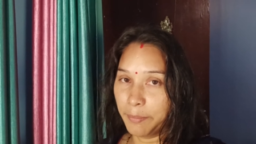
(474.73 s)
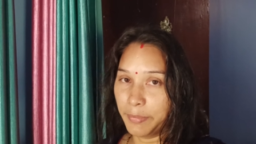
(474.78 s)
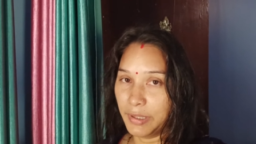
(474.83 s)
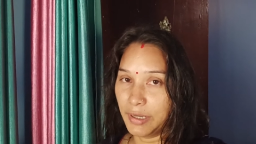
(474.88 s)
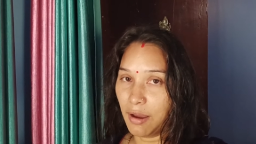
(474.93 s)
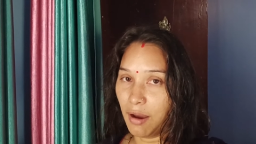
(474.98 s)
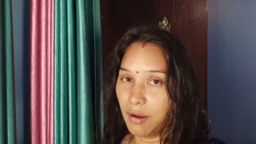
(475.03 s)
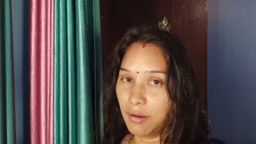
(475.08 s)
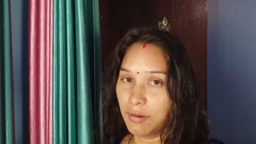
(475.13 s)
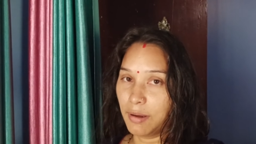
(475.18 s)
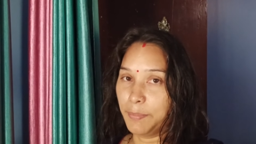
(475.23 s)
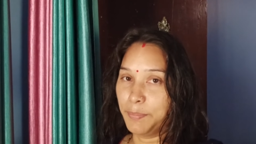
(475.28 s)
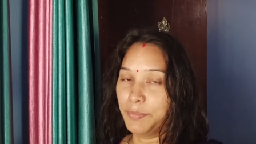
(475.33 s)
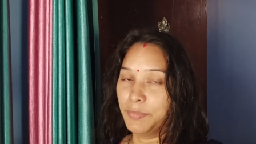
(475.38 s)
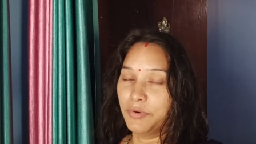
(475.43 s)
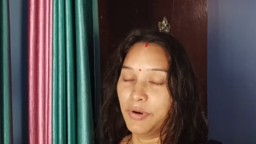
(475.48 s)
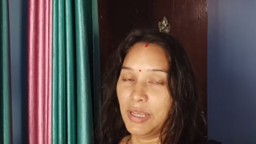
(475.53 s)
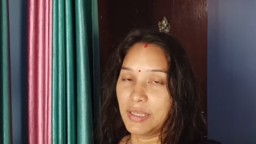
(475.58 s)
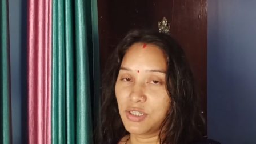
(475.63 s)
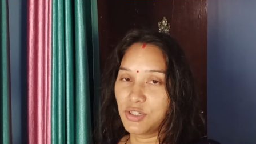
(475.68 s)
बिना आप
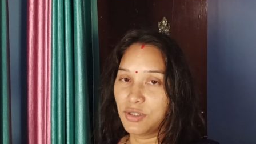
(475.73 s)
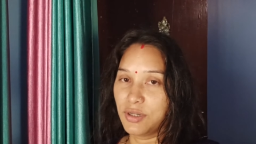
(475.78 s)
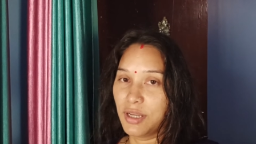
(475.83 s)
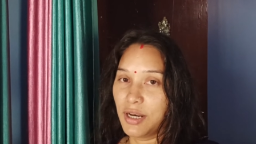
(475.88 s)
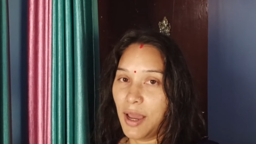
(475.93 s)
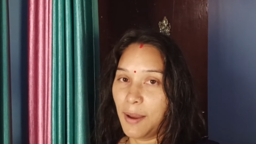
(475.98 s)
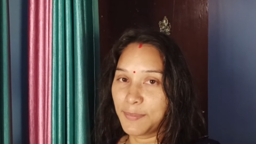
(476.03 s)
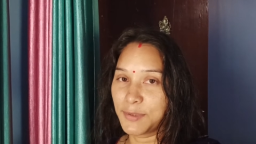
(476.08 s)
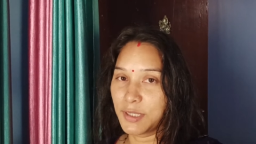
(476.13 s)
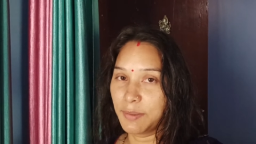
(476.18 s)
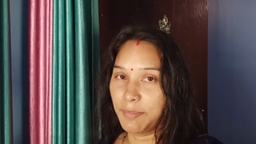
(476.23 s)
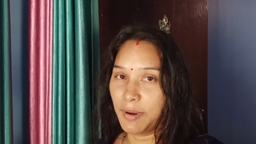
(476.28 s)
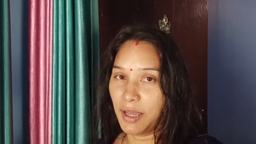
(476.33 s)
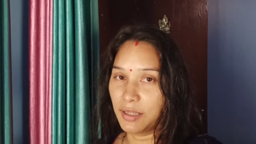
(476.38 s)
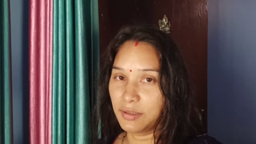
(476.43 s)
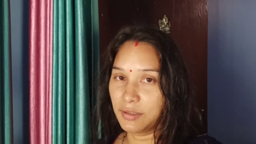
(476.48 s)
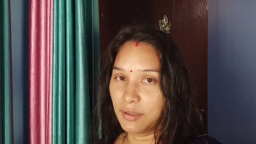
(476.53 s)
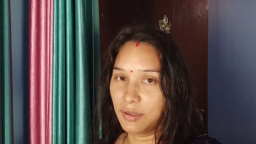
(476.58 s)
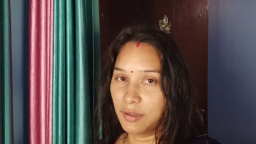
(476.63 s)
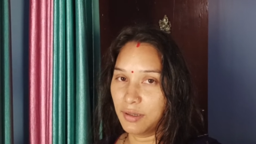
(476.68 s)
रेस्ट करे आपसे
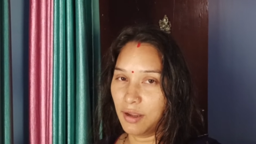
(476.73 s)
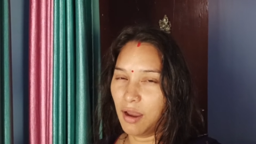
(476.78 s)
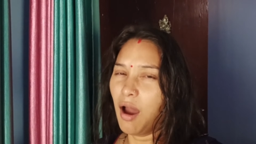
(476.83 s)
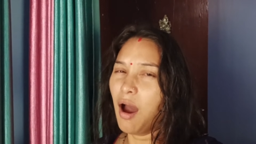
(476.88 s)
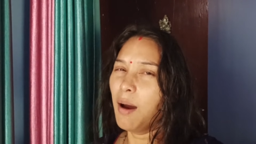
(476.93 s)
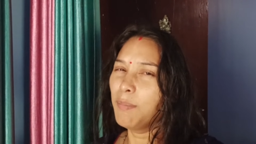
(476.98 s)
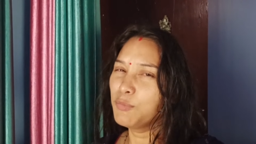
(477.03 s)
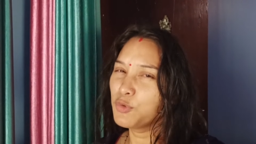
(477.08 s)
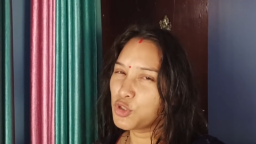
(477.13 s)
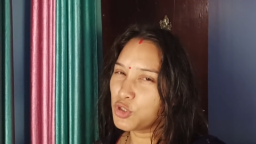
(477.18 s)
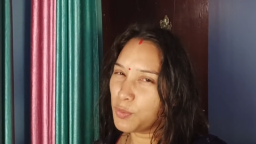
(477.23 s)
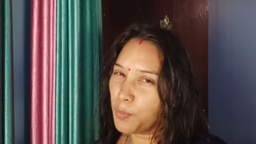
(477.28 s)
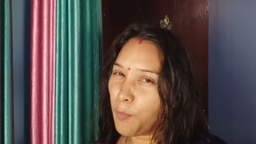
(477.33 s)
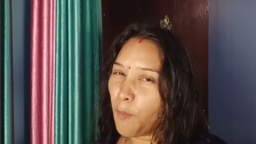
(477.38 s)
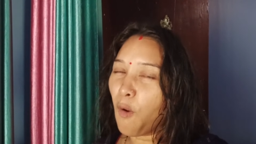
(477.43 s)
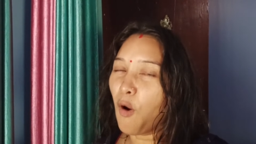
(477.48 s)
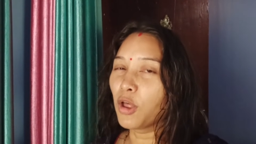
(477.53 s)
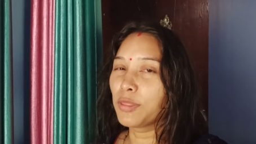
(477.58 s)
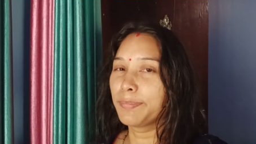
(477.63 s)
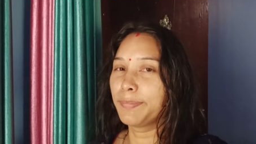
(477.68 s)
बात करे आप मुझसे
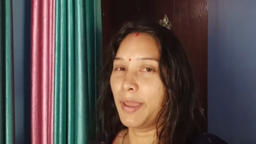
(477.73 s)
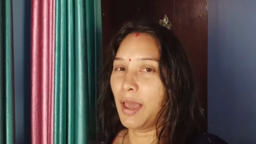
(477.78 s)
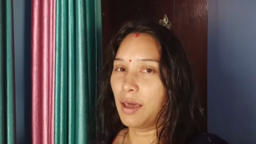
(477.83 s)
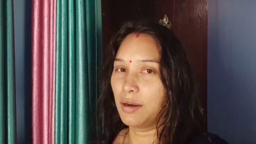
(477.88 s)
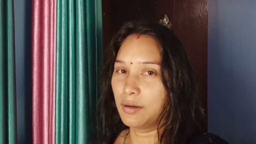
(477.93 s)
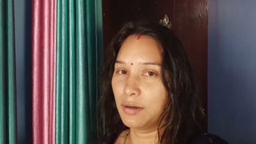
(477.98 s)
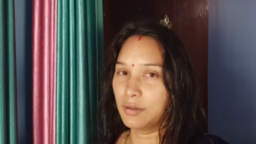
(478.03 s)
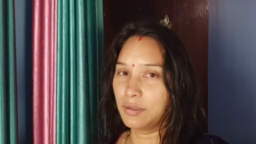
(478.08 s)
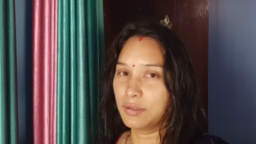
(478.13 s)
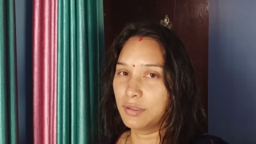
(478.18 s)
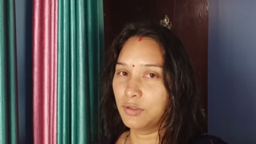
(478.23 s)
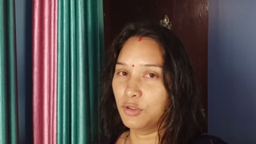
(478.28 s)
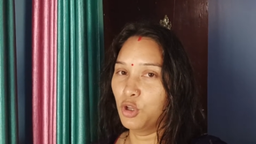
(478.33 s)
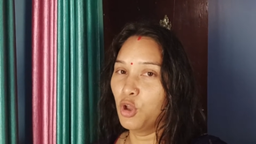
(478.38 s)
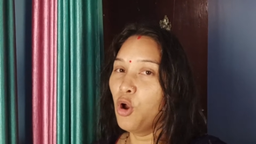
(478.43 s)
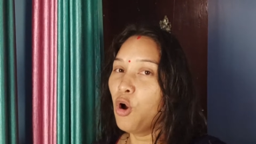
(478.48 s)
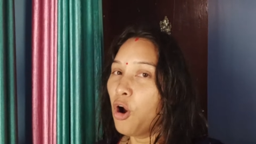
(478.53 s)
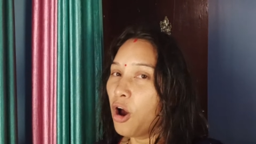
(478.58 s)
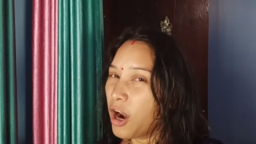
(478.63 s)
बहुत प्यार करते हैं